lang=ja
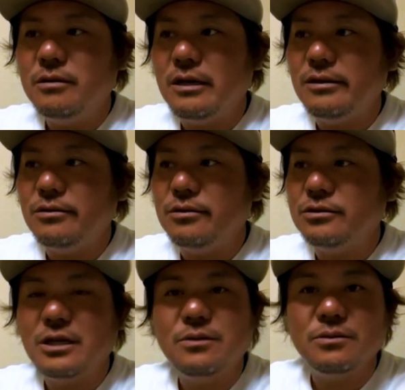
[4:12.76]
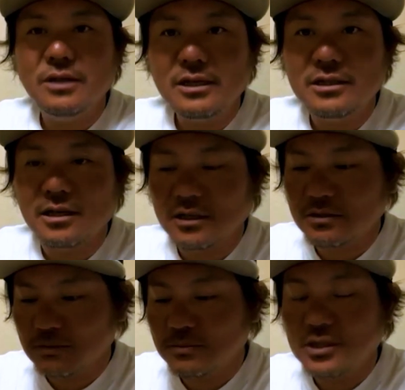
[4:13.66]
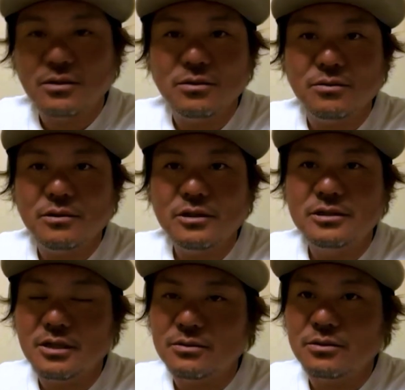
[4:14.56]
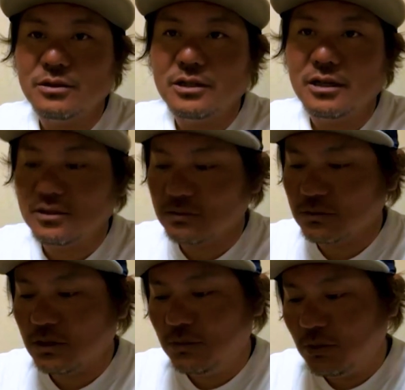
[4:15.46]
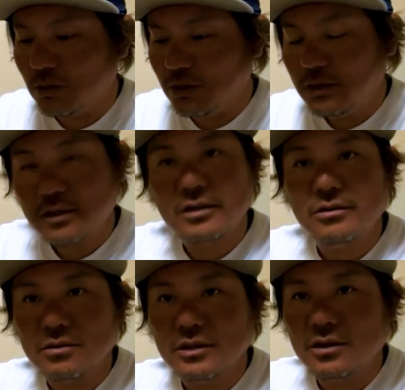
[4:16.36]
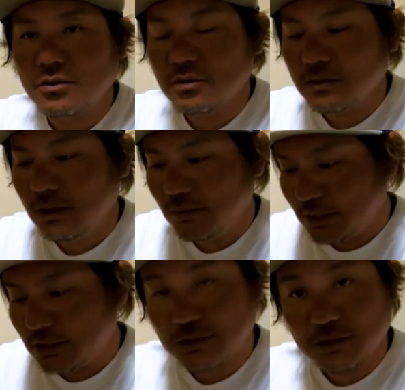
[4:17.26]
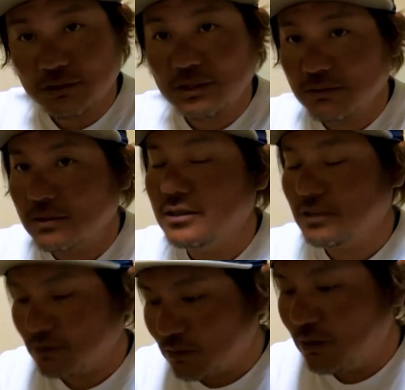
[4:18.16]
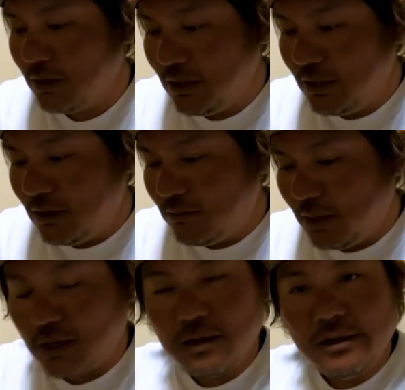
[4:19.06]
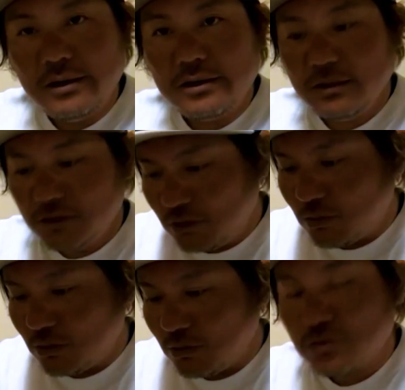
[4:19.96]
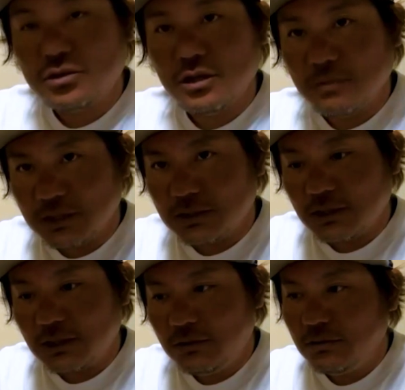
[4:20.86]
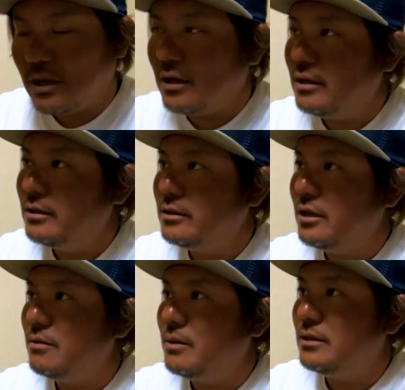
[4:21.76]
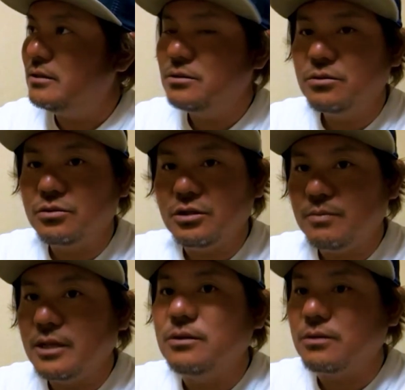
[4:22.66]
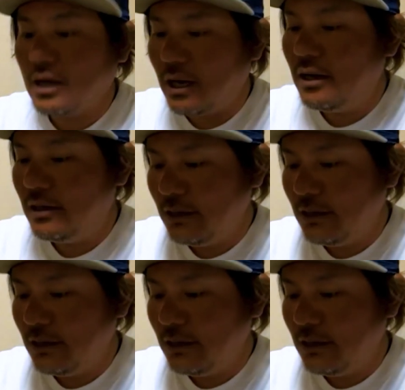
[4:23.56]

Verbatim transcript: あのスタッフの、ね、北垣君都のスタッフの北垣君とかも金黒などでめちゃくちゃ釣ってるんですけどまあ金黒もよく釣れましたあとは定番で言うとグリパンとか